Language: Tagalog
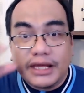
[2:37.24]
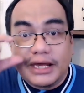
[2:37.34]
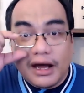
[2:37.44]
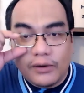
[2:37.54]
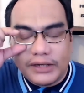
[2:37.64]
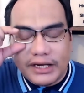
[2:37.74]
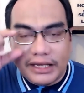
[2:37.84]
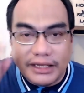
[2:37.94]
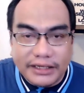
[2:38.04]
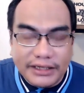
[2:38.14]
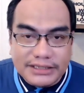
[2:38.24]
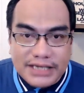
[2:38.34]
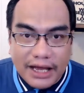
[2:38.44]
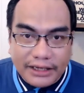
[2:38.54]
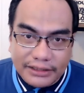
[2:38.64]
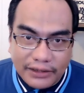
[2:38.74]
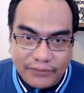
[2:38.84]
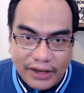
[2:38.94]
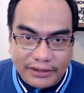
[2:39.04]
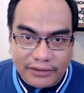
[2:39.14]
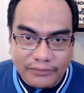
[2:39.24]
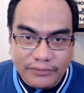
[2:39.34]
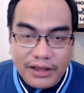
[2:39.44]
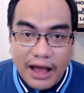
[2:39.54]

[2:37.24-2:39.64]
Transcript: Ikaw na nakikinig sa akin ngayong araw,